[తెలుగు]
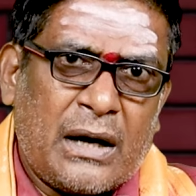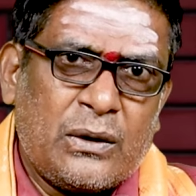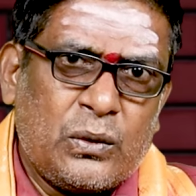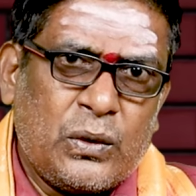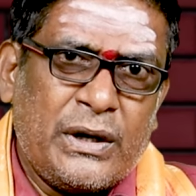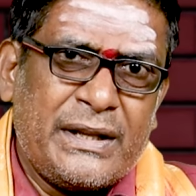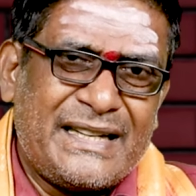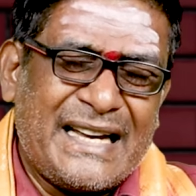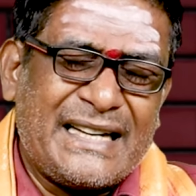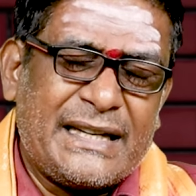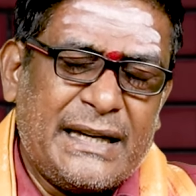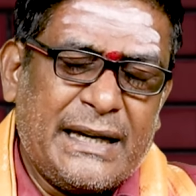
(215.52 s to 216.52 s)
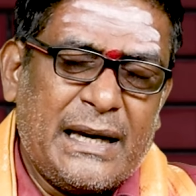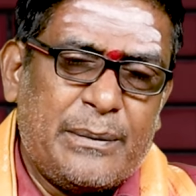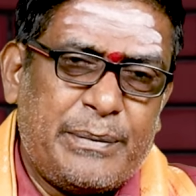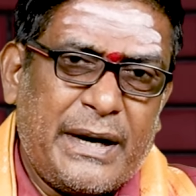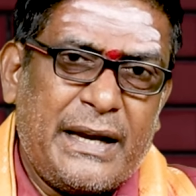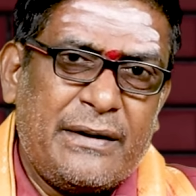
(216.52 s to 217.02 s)
అనుకున్నది టెక్నికల్
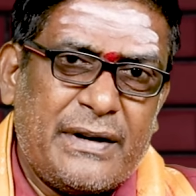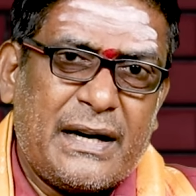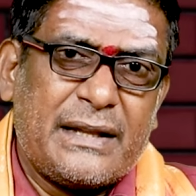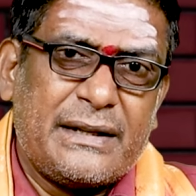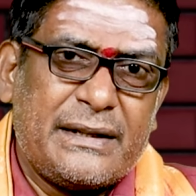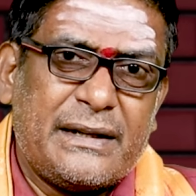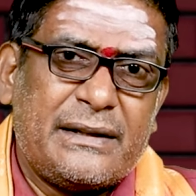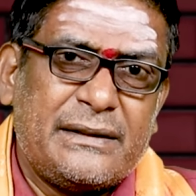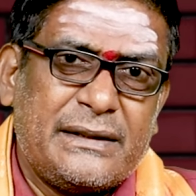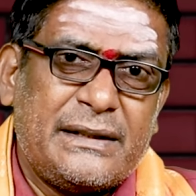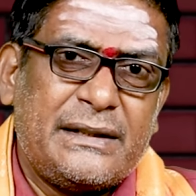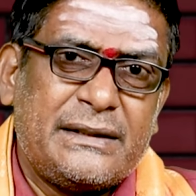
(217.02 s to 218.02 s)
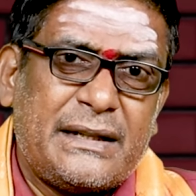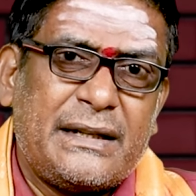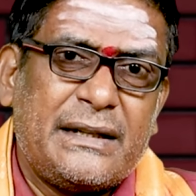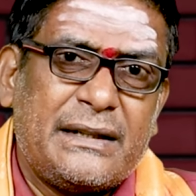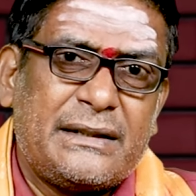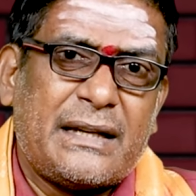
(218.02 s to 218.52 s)
బ్రెయిన్ వీళ్ళది ఏదైనా
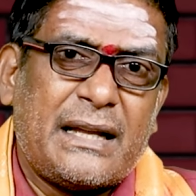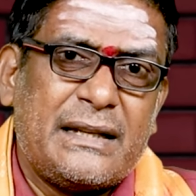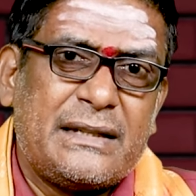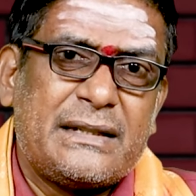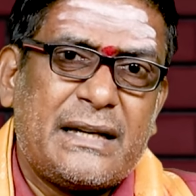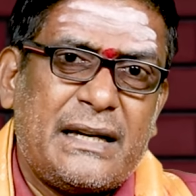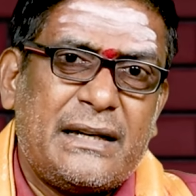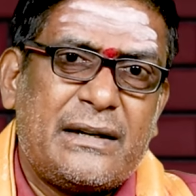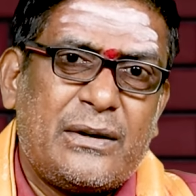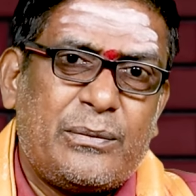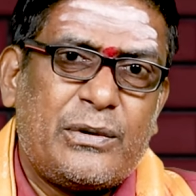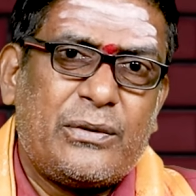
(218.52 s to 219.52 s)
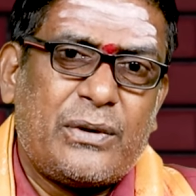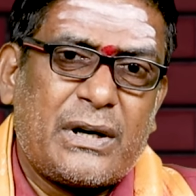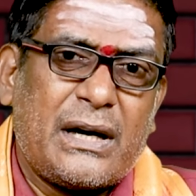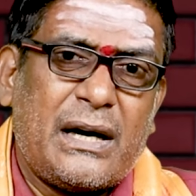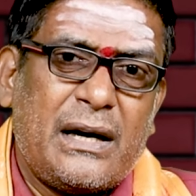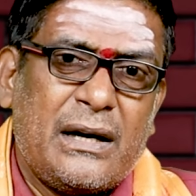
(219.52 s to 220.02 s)
సరే సాధించాలి అన్నప్పుడు
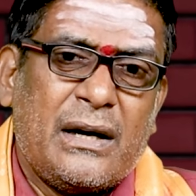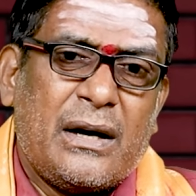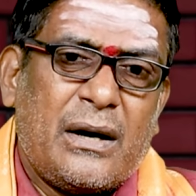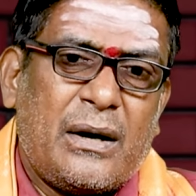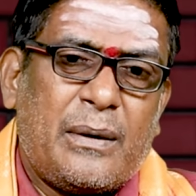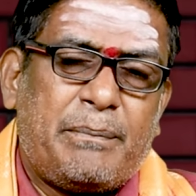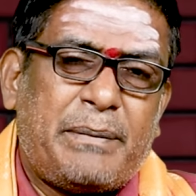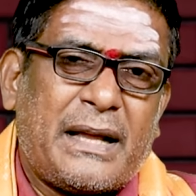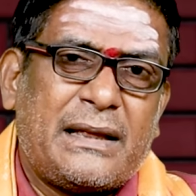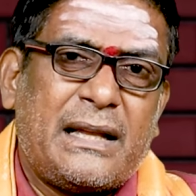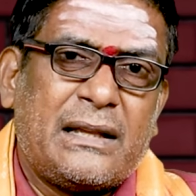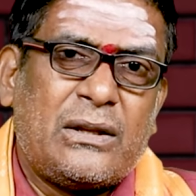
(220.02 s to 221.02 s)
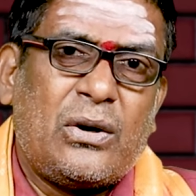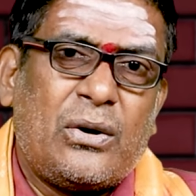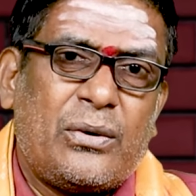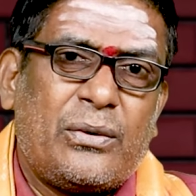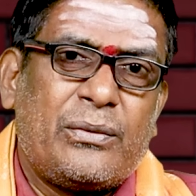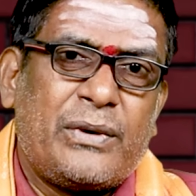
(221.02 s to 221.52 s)
ఒక పద్ధతిలో
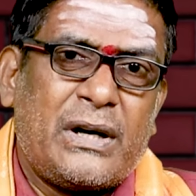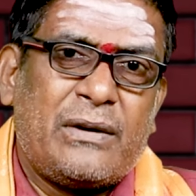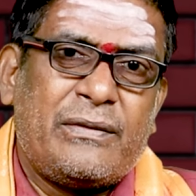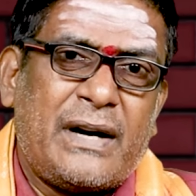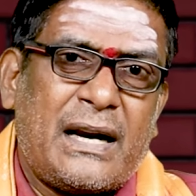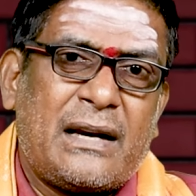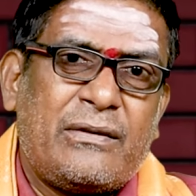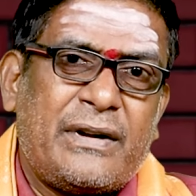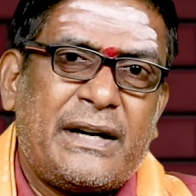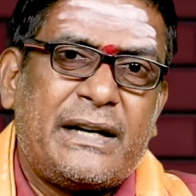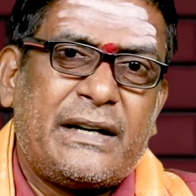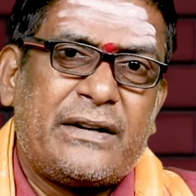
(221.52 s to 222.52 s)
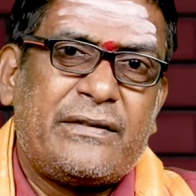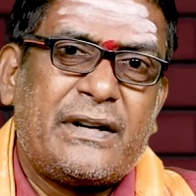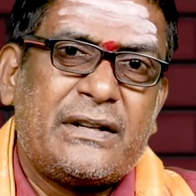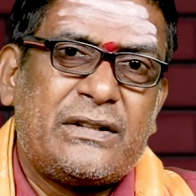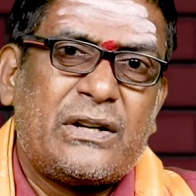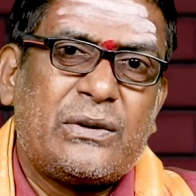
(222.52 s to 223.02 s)
వీళ్ళు వెళ్ళడం
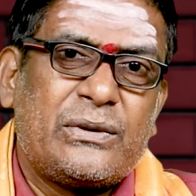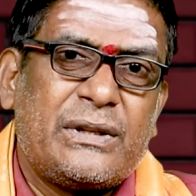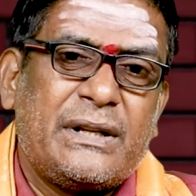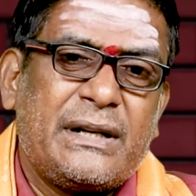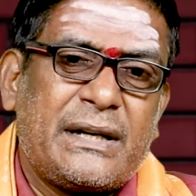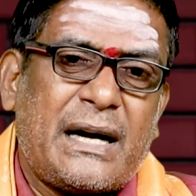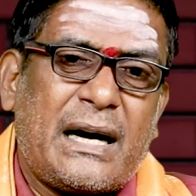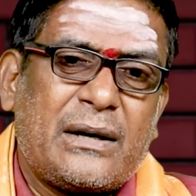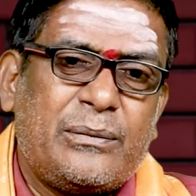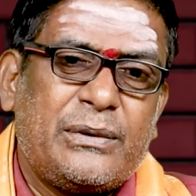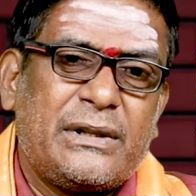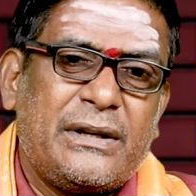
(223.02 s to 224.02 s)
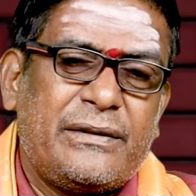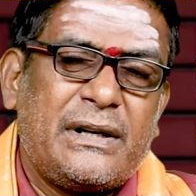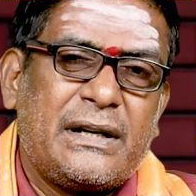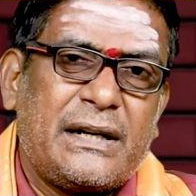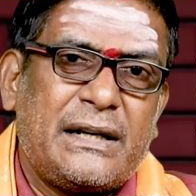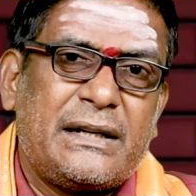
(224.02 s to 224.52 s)
అనేటటువంటి జరుగుతుంది కాకపోతే
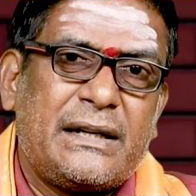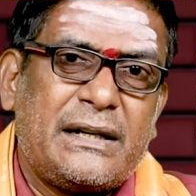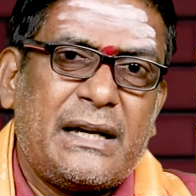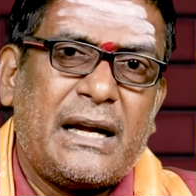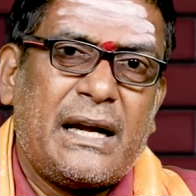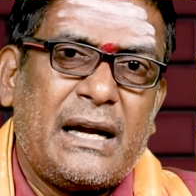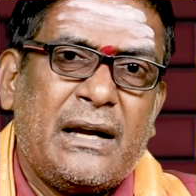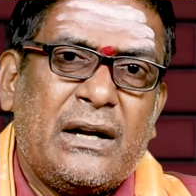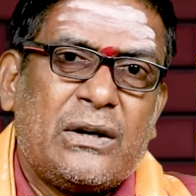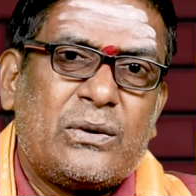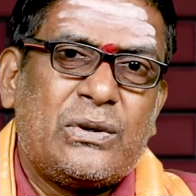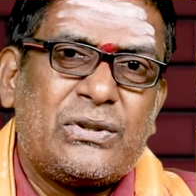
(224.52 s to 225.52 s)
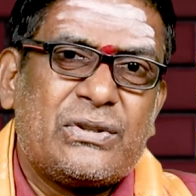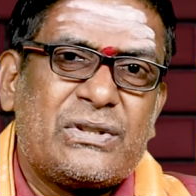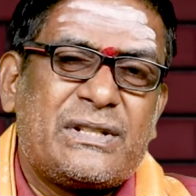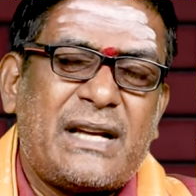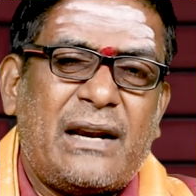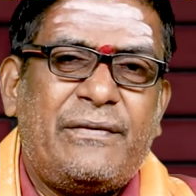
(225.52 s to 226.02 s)
వీళ్ళకి ఏంటంటే కొంచెం
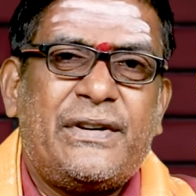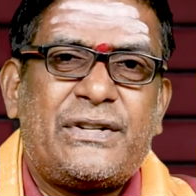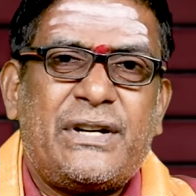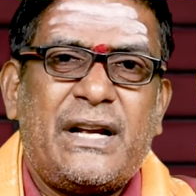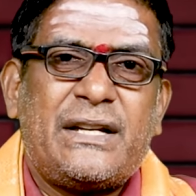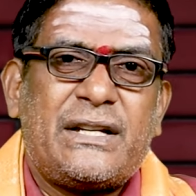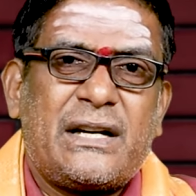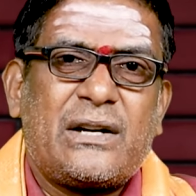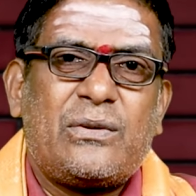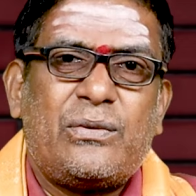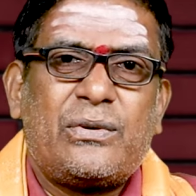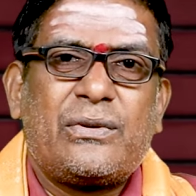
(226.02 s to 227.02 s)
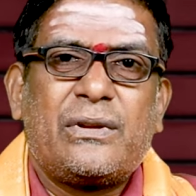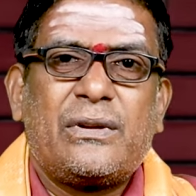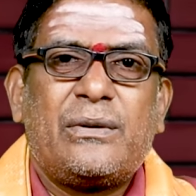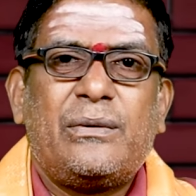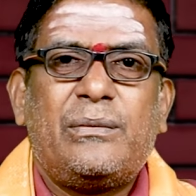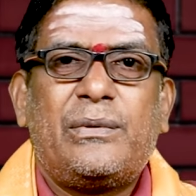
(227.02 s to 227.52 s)
సెల్ఫిష్ నేచర్ ఎక్కువ
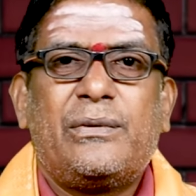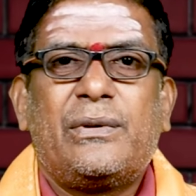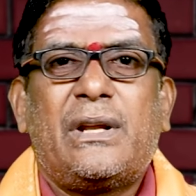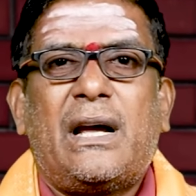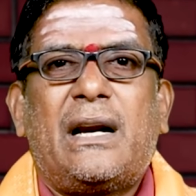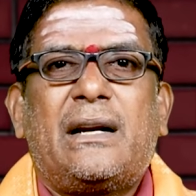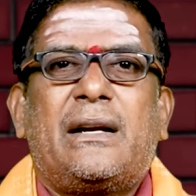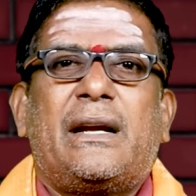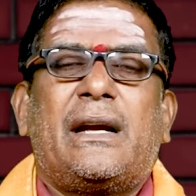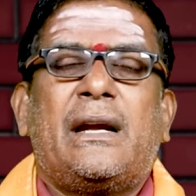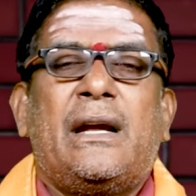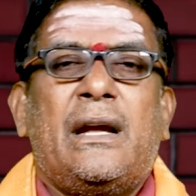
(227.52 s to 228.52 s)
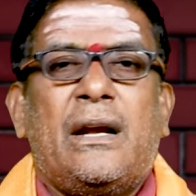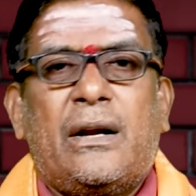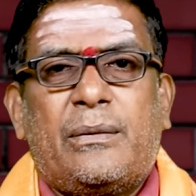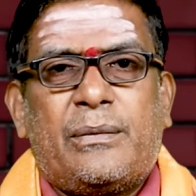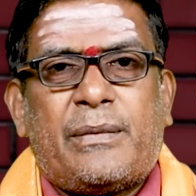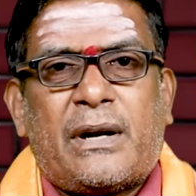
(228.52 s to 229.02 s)
ఉంటుంది ఇప్పుడు ఉదాహరణకి
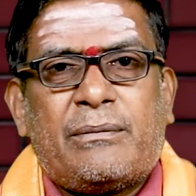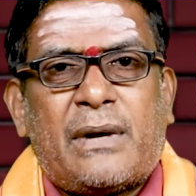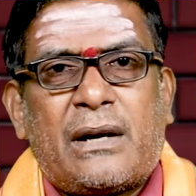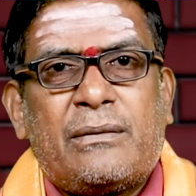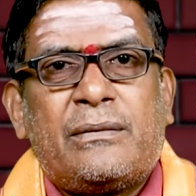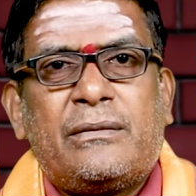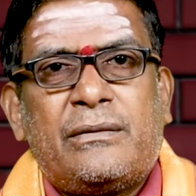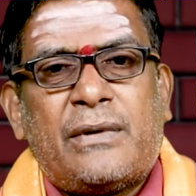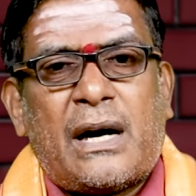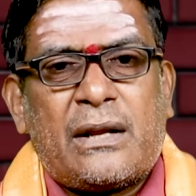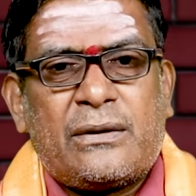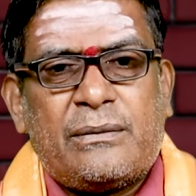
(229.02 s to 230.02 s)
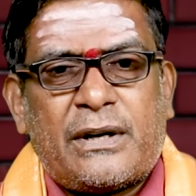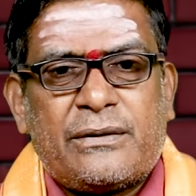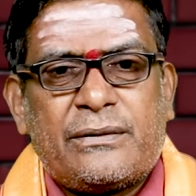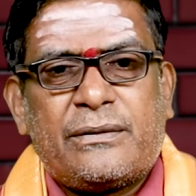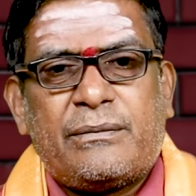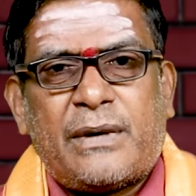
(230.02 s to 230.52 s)
ఇప్పుడు మనం మనం వాళ్ళతో
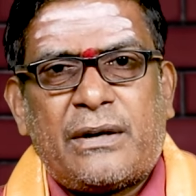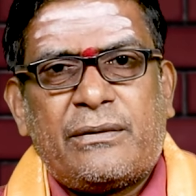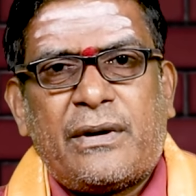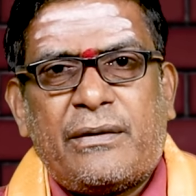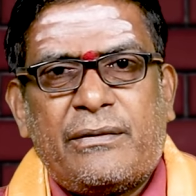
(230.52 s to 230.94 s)
మనం మనం